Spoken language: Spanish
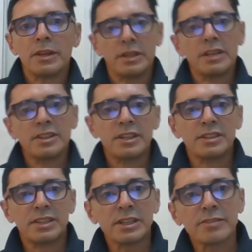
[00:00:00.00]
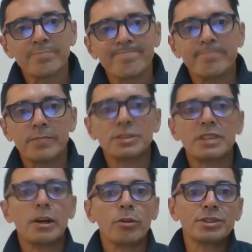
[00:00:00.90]
este, tienen, o
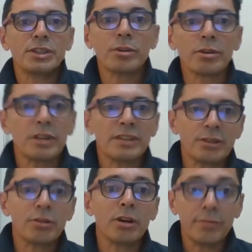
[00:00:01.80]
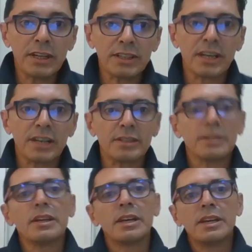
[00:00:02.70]
sea, o si no, se los afecta
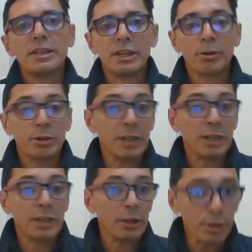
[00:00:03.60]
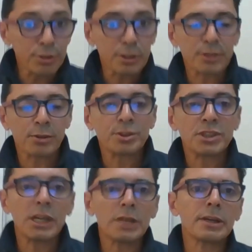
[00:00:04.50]
este, con el costo que eso
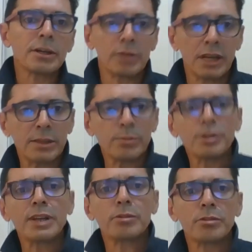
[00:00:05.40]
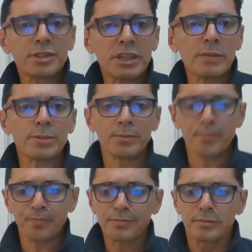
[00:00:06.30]
conlleva, con la demora, con los tiempos.
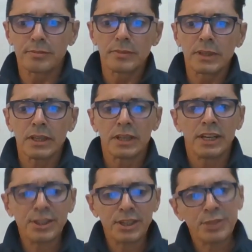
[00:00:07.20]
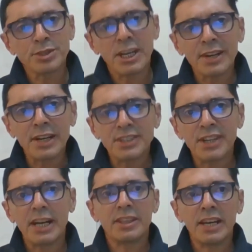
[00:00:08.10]
esto ya arrastra
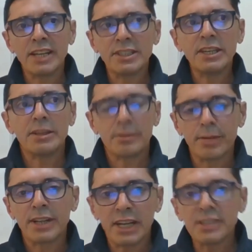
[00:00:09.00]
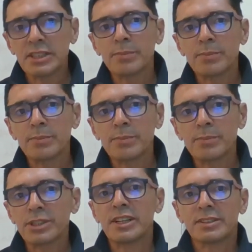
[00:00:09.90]
de hace bastante tiempo
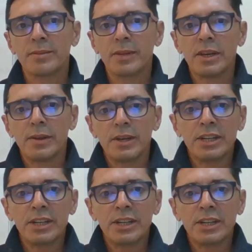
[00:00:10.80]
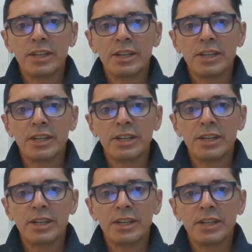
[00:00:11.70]
atrás. Entonces, en
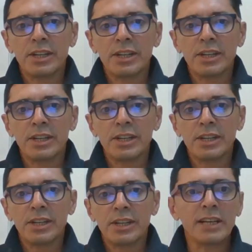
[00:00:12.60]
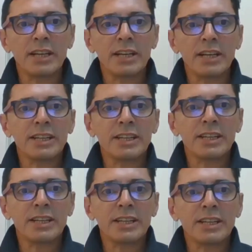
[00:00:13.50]
cada temporada, en
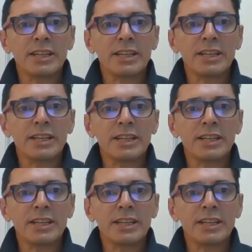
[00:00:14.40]
cada tormenta,